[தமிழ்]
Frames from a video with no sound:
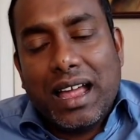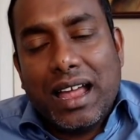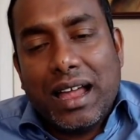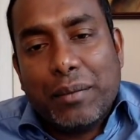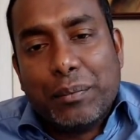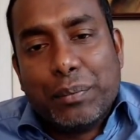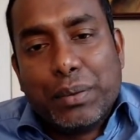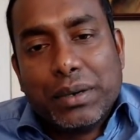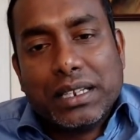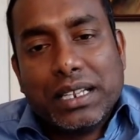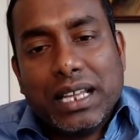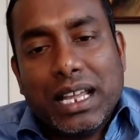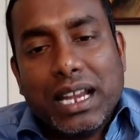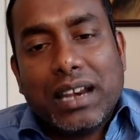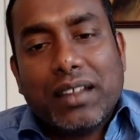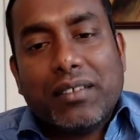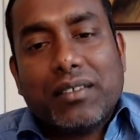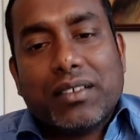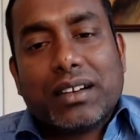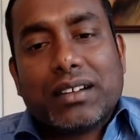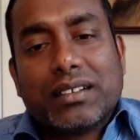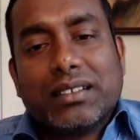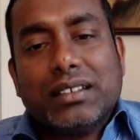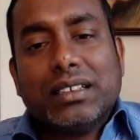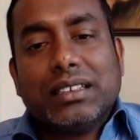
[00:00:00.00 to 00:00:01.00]

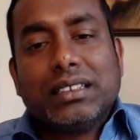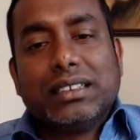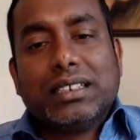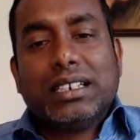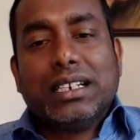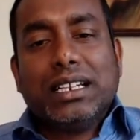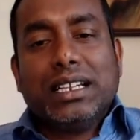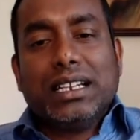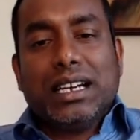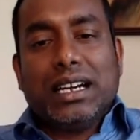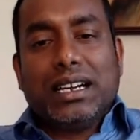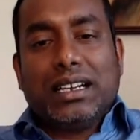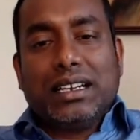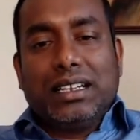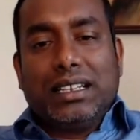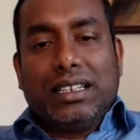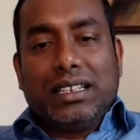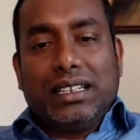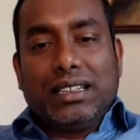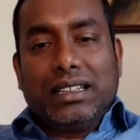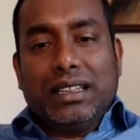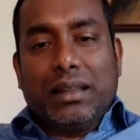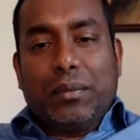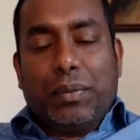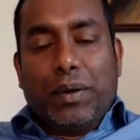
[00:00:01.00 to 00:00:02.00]
அப்படியானவருக்கு திடீரென்று
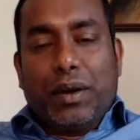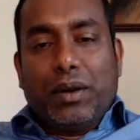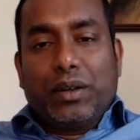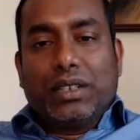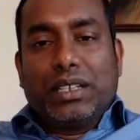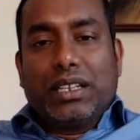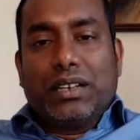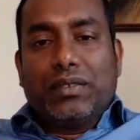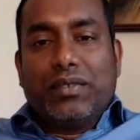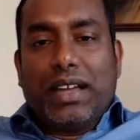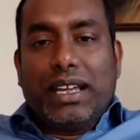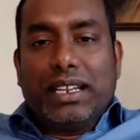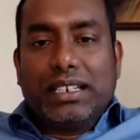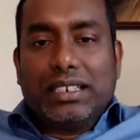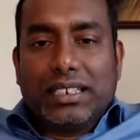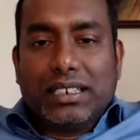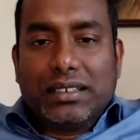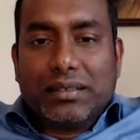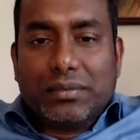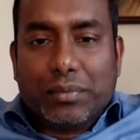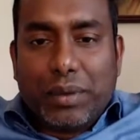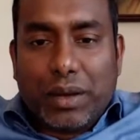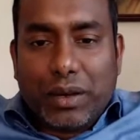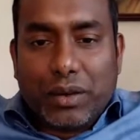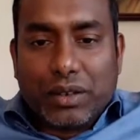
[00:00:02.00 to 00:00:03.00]
இந்த பகுதியில்
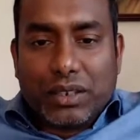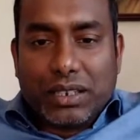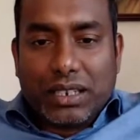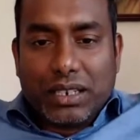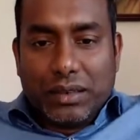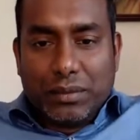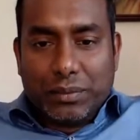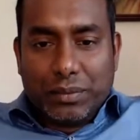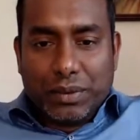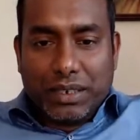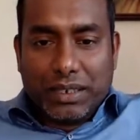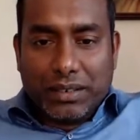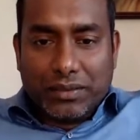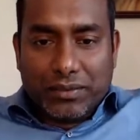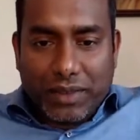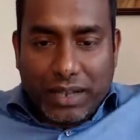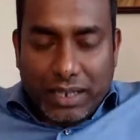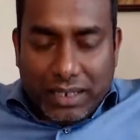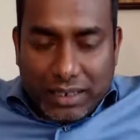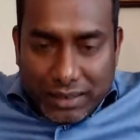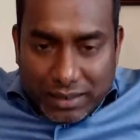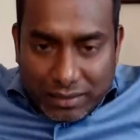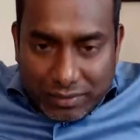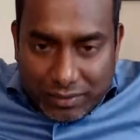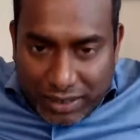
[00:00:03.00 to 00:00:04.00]
வயிற்றின் பகுதியில் இப்படி
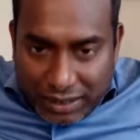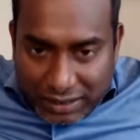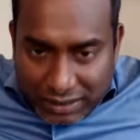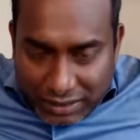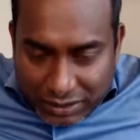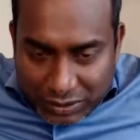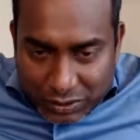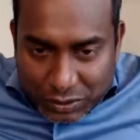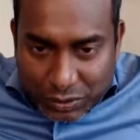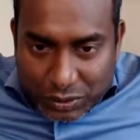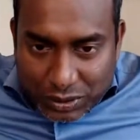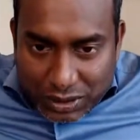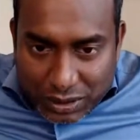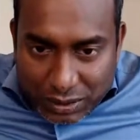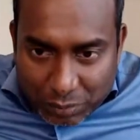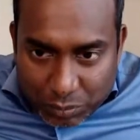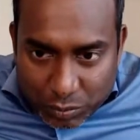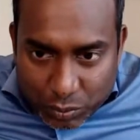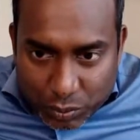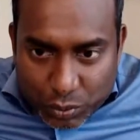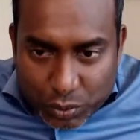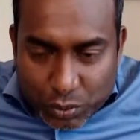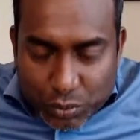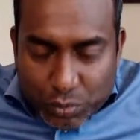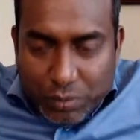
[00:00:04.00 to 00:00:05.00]
வயிற்றை சுற்றி
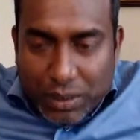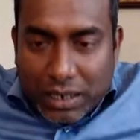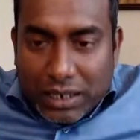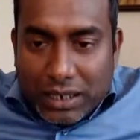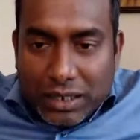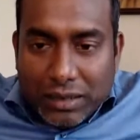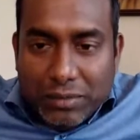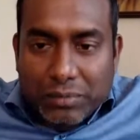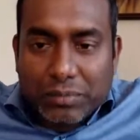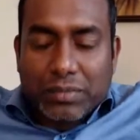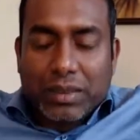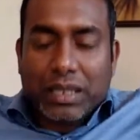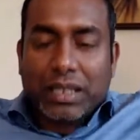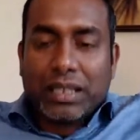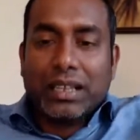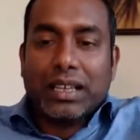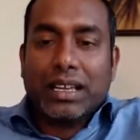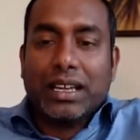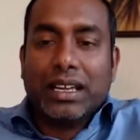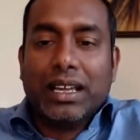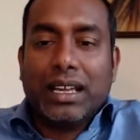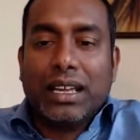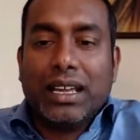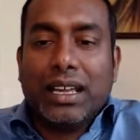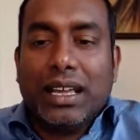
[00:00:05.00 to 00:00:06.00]
முதுகு மட்டும்
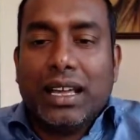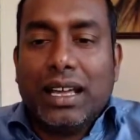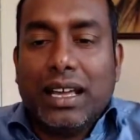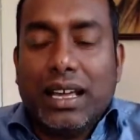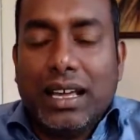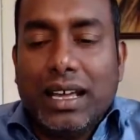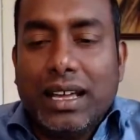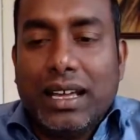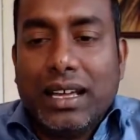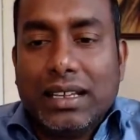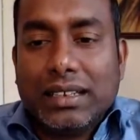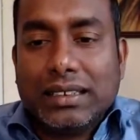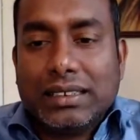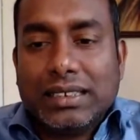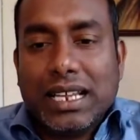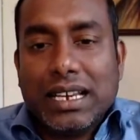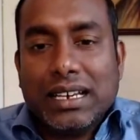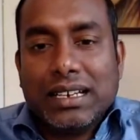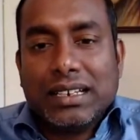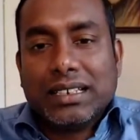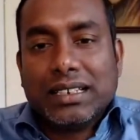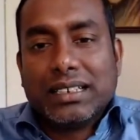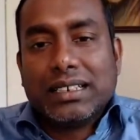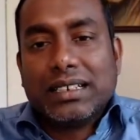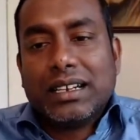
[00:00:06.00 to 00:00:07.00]

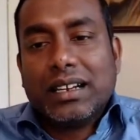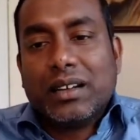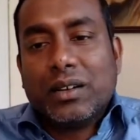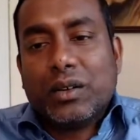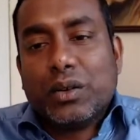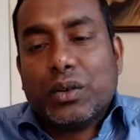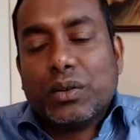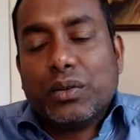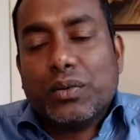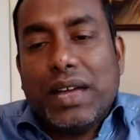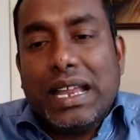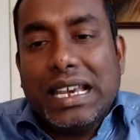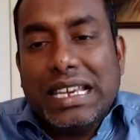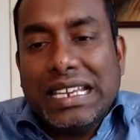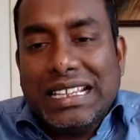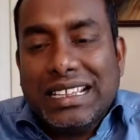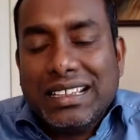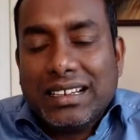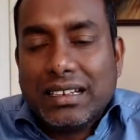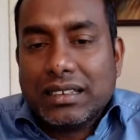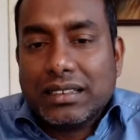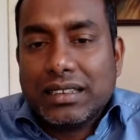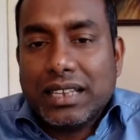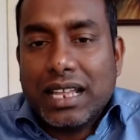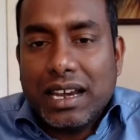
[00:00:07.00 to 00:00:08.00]
செல்கின்ற ஒரு வலி
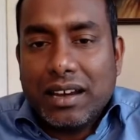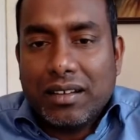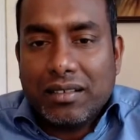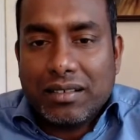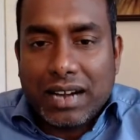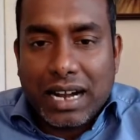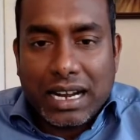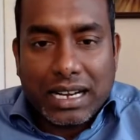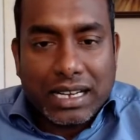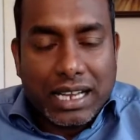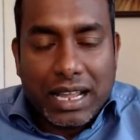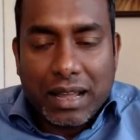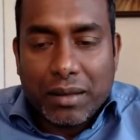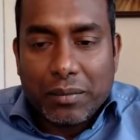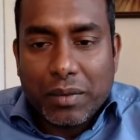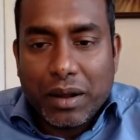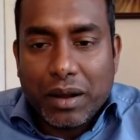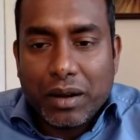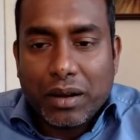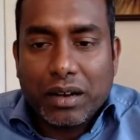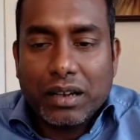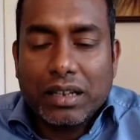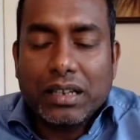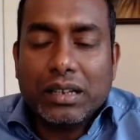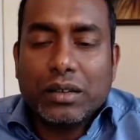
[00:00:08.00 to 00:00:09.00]
இருந்தால் அவர்
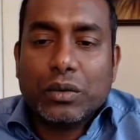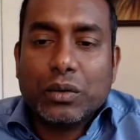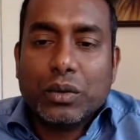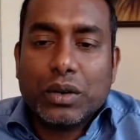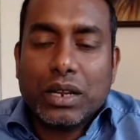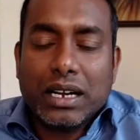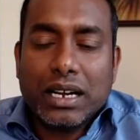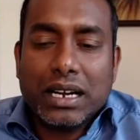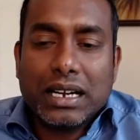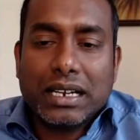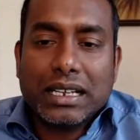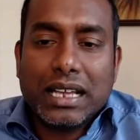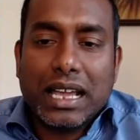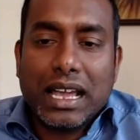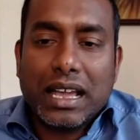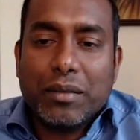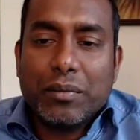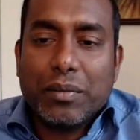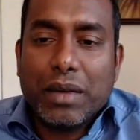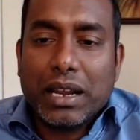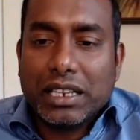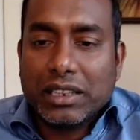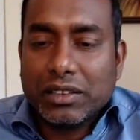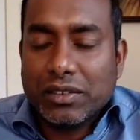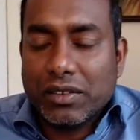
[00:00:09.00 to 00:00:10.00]
கட்டாயமாக உடனடியாக
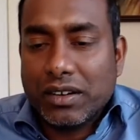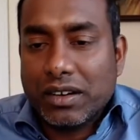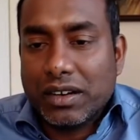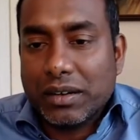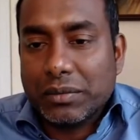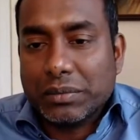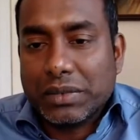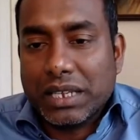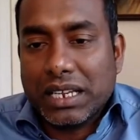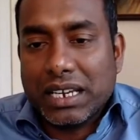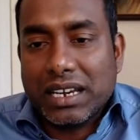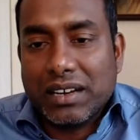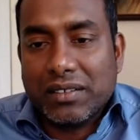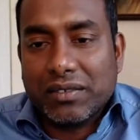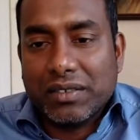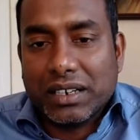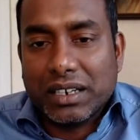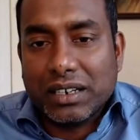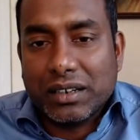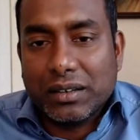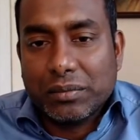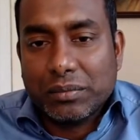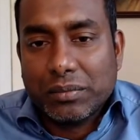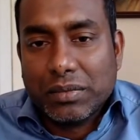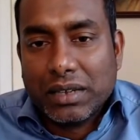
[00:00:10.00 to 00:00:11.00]
மருத்துவரிடம் செல்ல
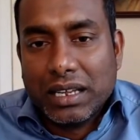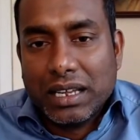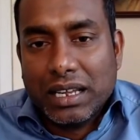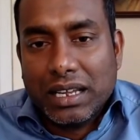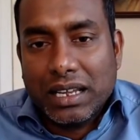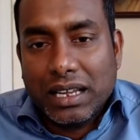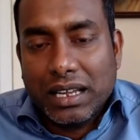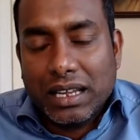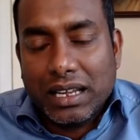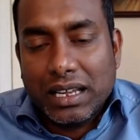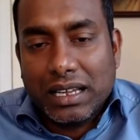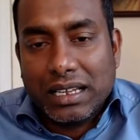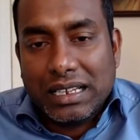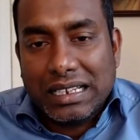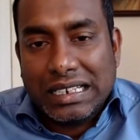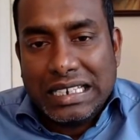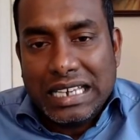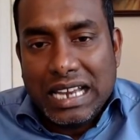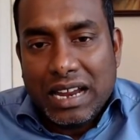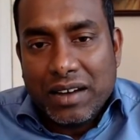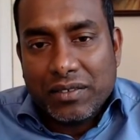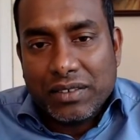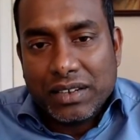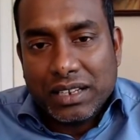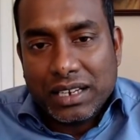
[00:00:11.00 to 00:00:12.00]
வேண்டும்
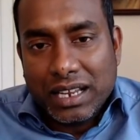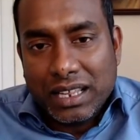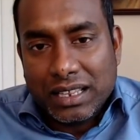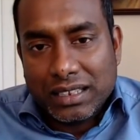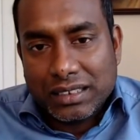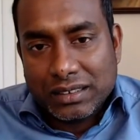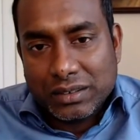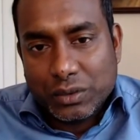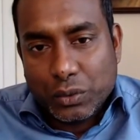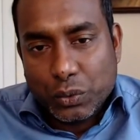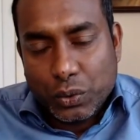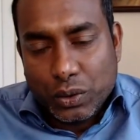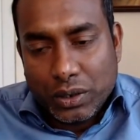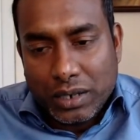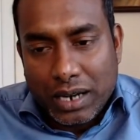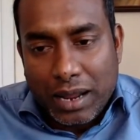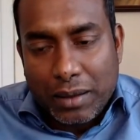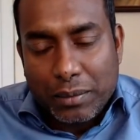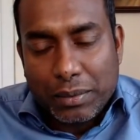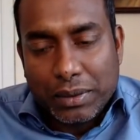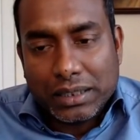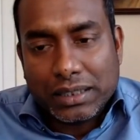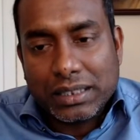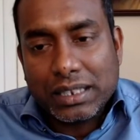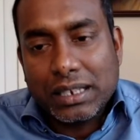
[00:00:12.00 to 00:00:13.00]
இல்லாவிடையில் அது
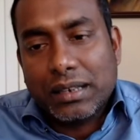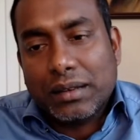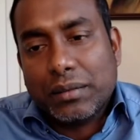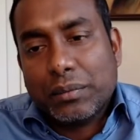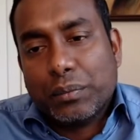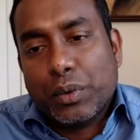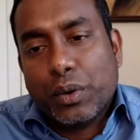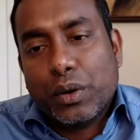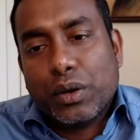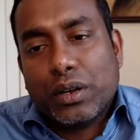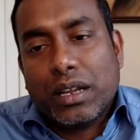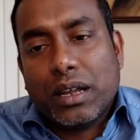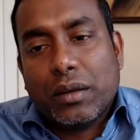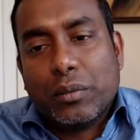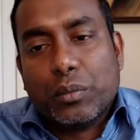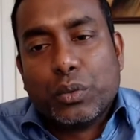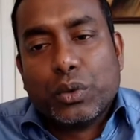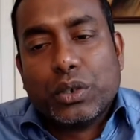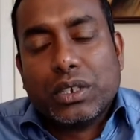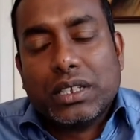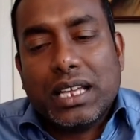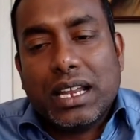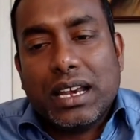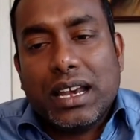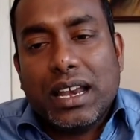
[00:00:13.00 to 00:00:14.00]
உயிராபத்தில் போய்
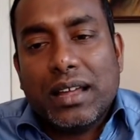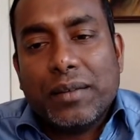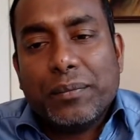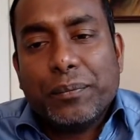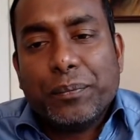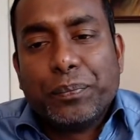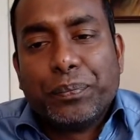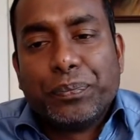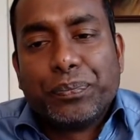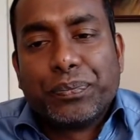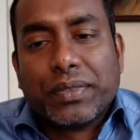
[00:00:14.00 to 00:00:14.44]
முடியலாம்